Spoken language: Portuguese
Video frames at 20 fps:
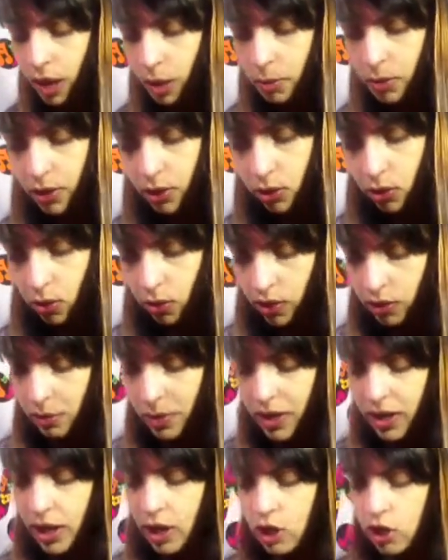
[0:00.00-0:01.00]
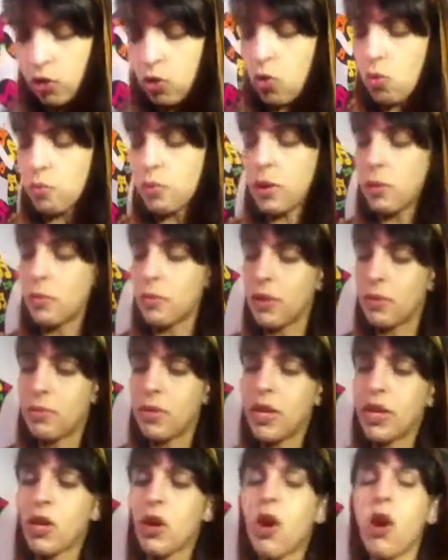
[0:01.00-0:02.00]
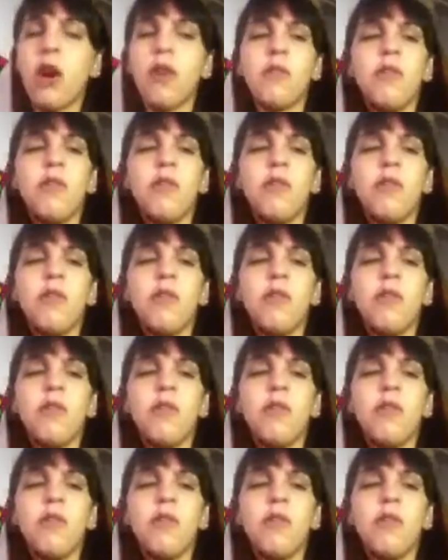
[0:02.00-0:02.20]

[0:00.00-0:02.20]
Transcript: lá, pessoal, as maquiagens que eu comprei pra mim, ó,